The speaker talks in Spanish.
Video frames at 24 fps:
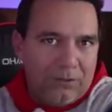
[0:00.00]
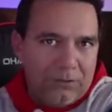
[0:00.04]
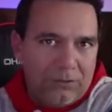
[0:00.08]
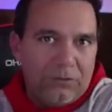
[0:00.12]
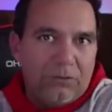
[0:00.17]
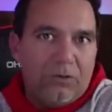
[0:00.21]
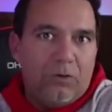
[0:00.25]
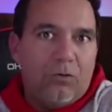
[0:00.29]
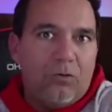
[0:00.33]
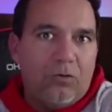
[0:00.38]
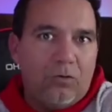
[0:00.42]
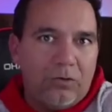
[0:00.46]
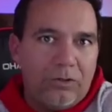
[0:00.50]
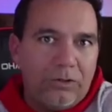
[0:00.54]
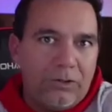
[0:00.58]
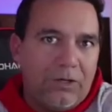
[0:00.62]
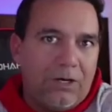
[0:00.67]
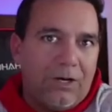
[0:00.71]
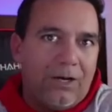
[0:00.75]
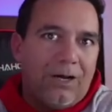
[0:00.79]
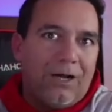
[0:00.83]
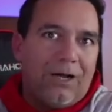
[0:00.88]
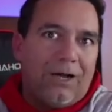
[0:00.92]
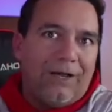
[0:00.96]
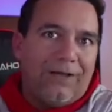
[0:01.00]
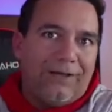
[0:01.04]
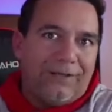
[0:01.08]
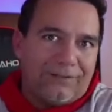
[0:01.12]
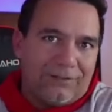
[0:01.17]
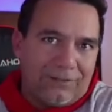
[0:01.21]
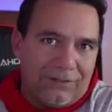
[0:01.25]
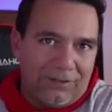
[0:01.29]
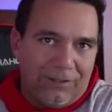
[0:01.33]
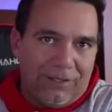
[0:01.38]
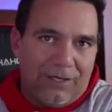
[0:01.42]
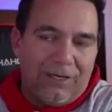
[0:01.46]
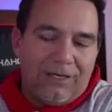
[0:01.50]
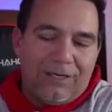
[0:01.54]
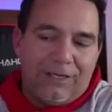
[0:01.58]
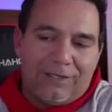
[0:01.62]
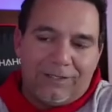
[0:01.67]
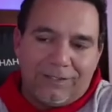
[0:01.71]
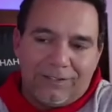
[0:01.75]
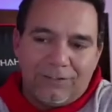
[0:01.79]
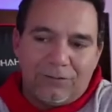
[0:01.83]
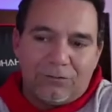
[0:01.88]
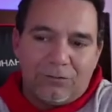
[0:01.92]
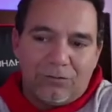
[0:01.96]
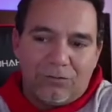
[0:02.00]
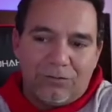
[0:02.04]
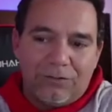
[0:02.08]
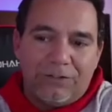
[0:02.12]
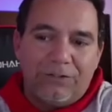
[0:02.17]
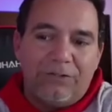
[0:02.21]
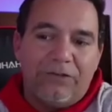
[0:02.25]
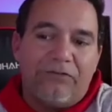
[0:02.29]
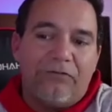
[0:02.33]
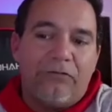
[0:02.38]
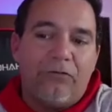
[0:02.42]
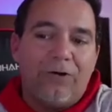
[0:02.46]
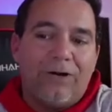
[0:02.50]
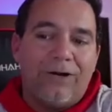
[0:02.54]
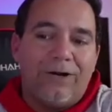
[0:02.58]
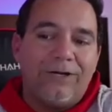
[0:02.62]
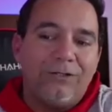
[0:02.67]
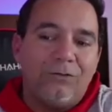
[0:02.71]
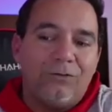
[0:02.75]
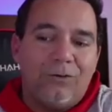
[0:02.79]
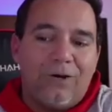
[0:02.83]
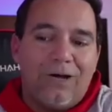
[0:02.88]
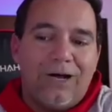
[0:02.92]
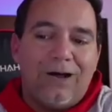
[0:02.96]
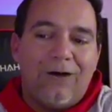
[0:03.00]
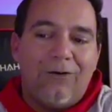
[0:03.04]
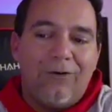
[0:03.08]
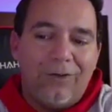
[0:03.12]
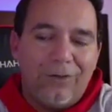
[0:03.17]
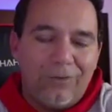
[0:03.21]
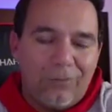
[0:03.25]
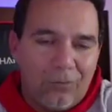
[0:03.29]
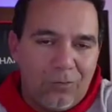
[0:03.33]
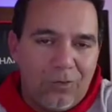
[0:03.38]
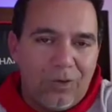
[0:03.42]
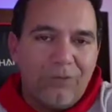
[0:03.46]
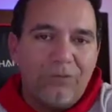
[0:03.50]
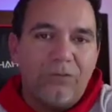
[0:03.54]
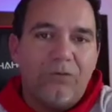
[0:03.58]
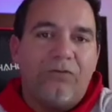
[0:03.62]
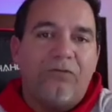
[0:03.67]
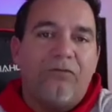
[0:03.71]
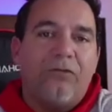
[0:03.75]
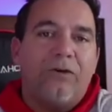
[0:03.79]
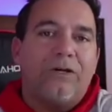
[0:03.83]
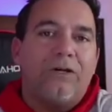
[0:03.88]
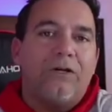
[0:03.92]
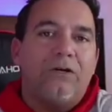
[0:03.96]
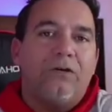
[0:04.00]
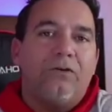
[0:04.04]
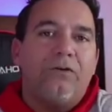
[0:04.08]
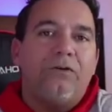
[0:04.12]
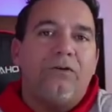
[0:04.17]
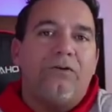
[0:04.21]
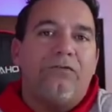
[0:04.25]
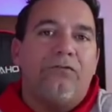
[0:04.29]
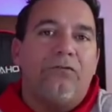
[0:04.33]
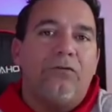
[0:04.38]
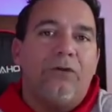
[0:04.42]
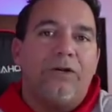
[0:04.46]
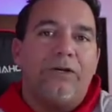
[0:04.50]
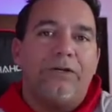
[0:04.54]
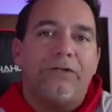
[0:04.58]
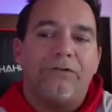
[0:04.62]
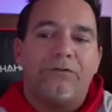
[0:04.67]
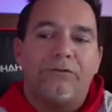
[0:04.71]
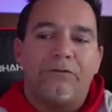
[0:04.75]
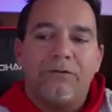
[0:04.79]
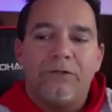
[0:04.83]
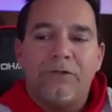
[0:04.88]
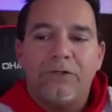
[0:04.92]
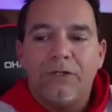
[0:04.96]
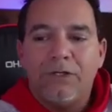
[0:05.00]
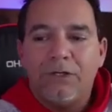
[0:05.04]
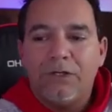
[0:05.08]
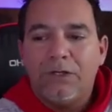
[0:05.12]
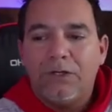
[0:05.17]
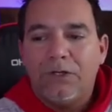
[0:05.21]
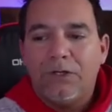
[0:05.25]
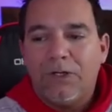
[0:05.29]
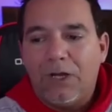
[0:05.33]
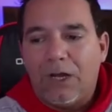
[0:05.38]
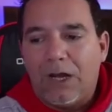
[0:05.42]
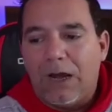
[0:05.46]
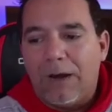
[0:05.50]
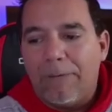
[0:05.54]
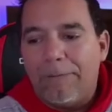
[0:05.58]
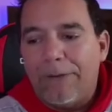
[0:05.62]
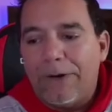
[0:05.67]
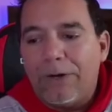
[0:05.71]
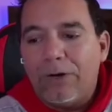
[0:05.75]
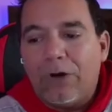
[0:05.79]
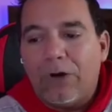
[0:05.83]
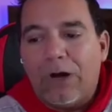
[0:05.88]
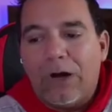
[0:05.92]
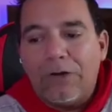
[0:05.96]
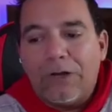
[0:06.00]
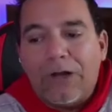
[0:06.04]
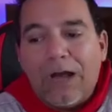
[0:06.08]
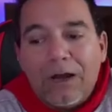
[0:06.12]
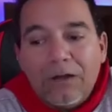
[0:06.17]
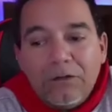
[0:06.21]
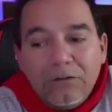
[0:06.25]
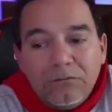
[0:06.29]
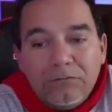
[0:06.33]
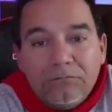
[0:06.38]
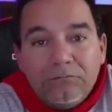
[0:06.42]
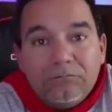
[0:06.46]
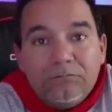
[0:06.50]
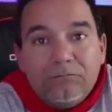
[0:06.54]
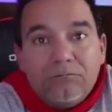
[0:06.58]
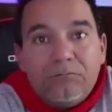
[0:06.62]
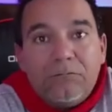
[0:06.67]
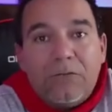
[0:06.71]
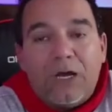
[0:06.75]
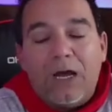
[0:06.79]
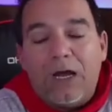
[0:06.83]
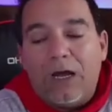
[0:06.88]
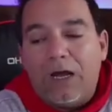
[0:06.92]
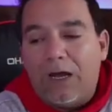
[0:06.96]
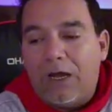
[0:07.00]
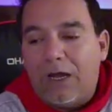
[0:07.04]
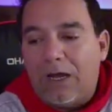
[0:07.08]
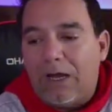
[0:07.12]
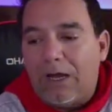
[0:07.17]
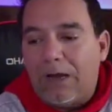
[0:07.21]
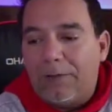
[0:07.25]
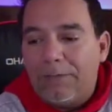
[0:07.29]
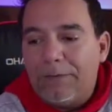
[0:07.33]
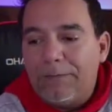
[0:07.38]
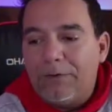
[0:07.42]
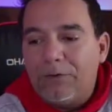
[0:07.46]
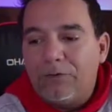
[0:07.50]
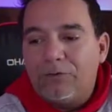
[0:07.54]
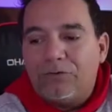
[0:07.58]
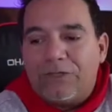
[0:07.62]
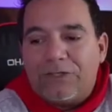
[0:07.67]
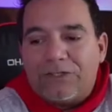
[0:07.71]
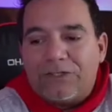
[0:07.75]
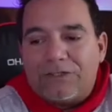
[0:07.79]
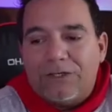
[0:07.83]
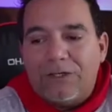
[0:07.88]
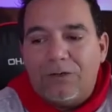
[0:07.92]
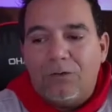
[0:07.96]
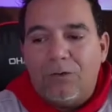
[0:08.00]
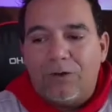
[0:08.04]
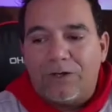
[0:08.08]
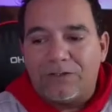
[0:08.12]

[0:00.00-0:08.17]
yo voy a, ese, a la red social de fulanito a ver cuándo fue que lo dijo fulanito. Al menos a mí me gusta hacerlo